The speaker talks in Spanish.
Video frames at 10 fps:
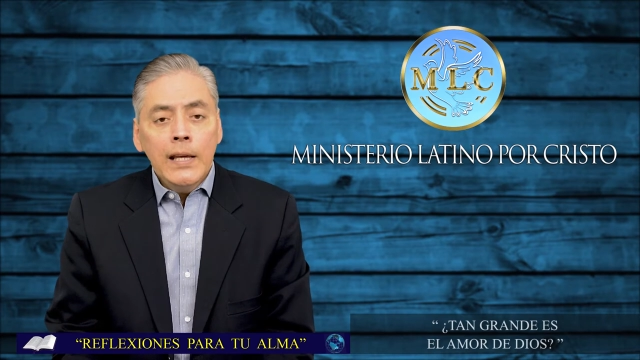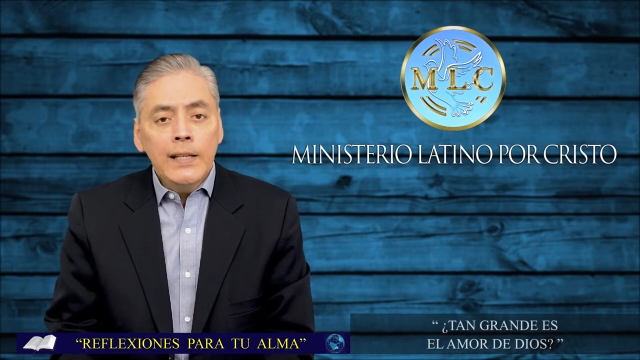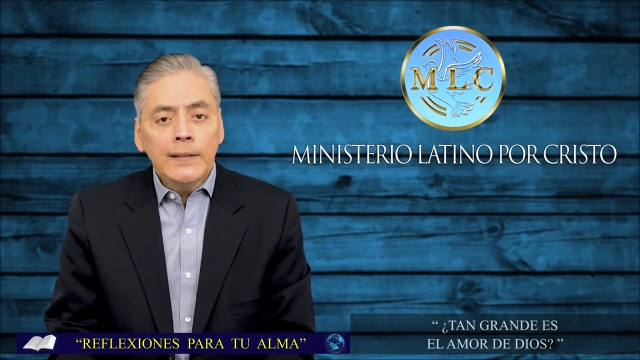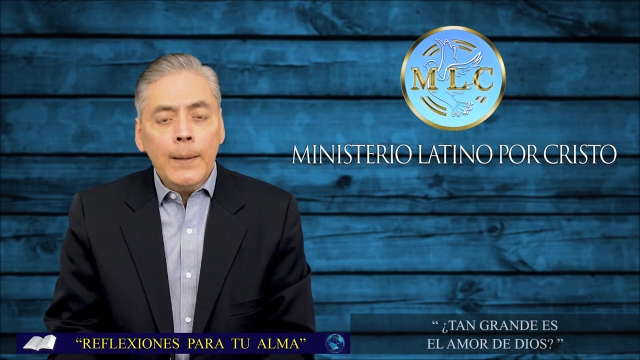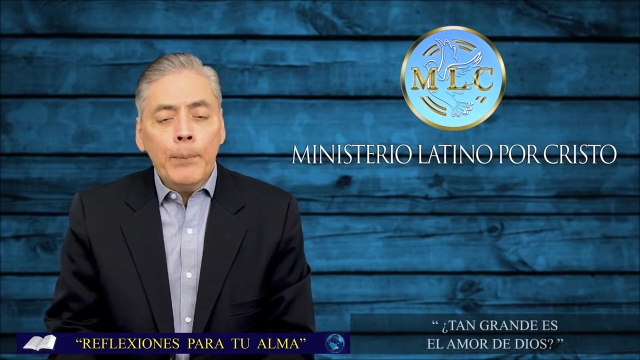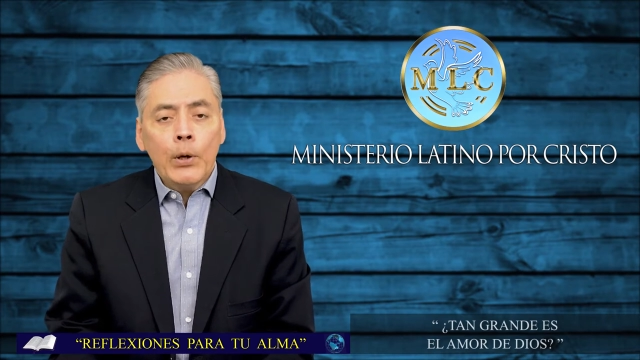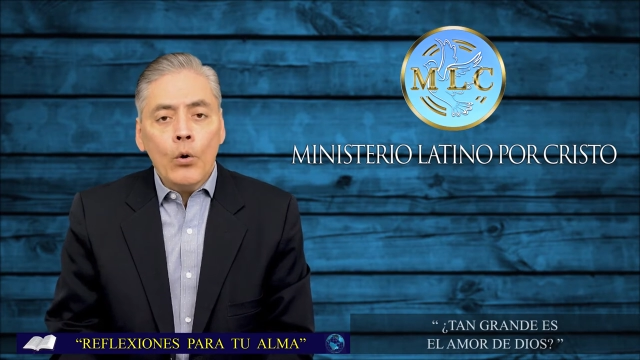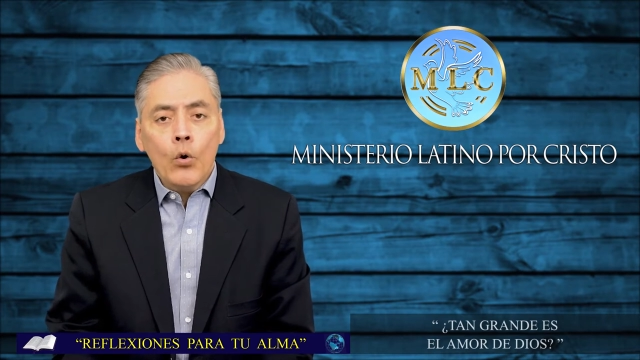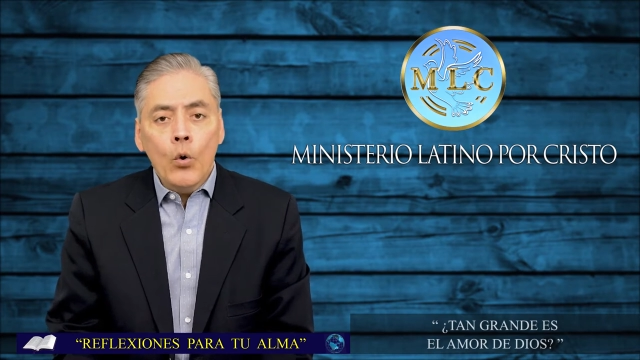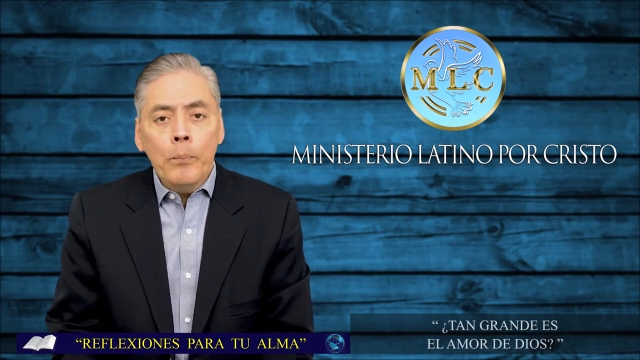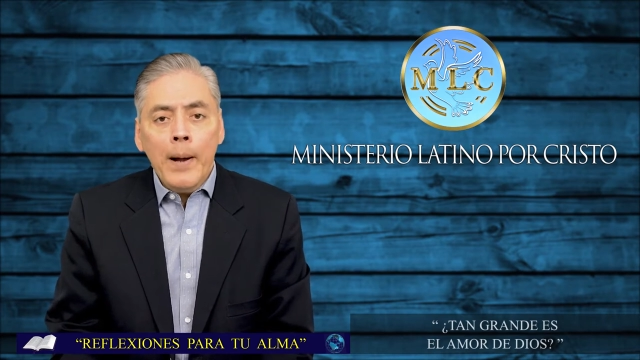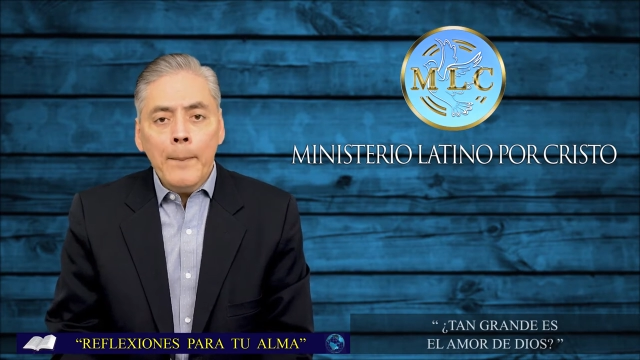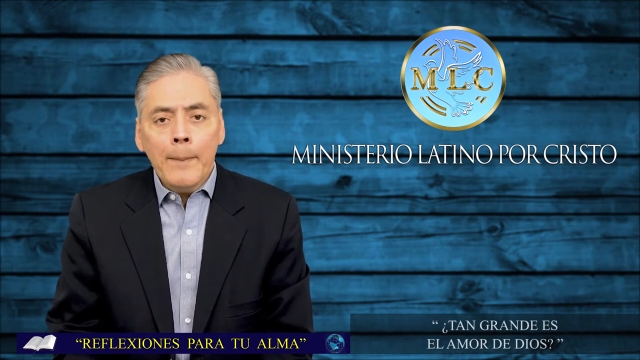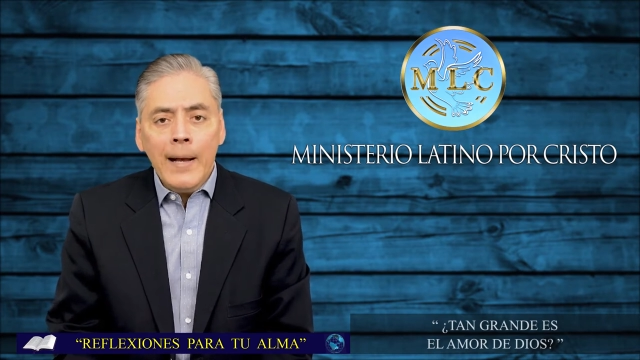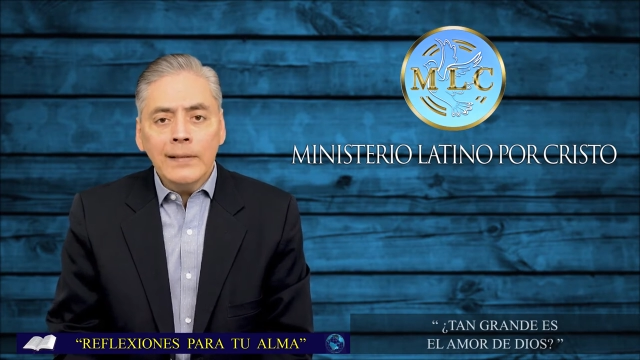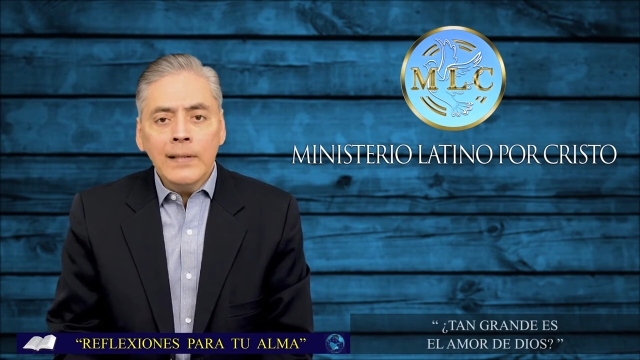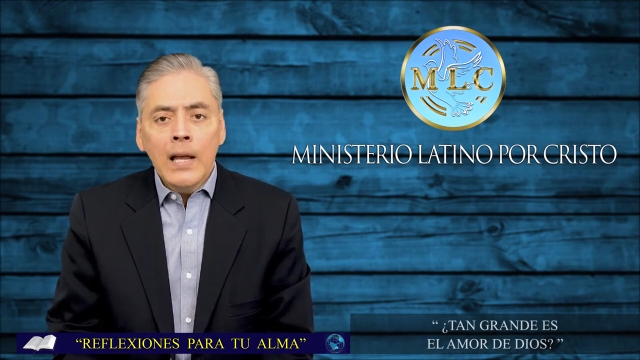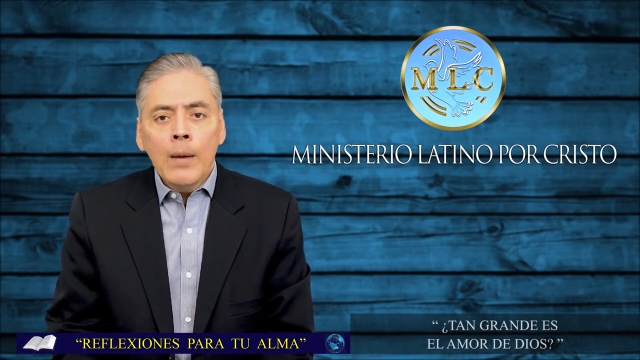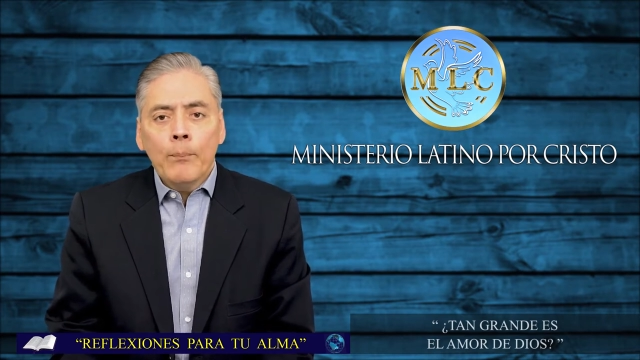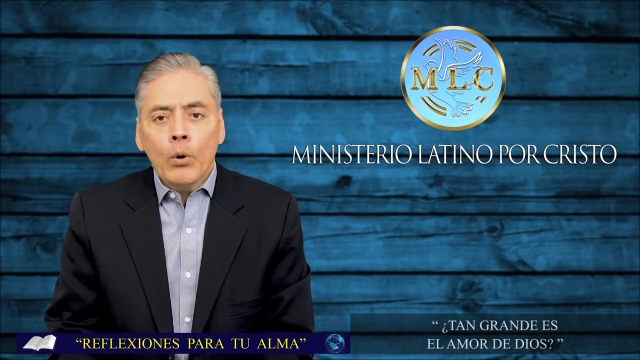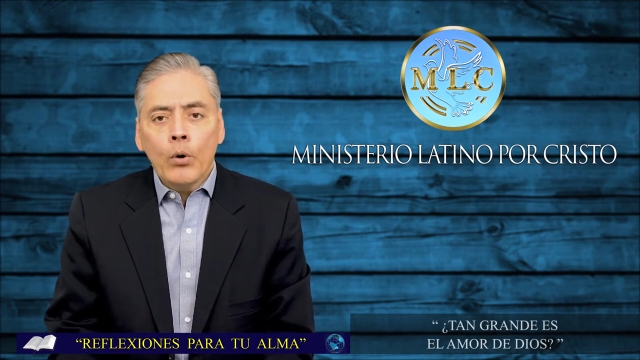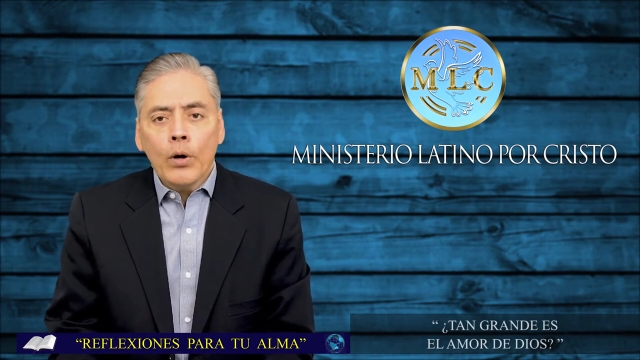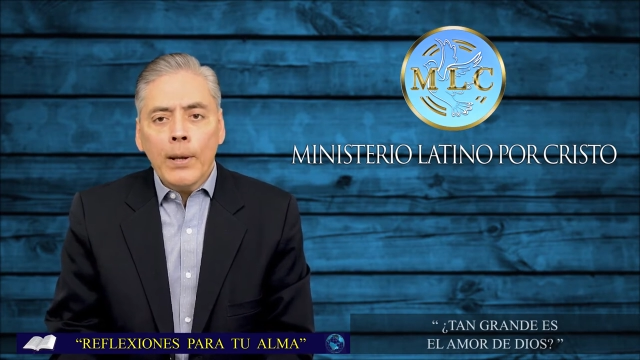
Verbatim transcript: y se preocupan más por lo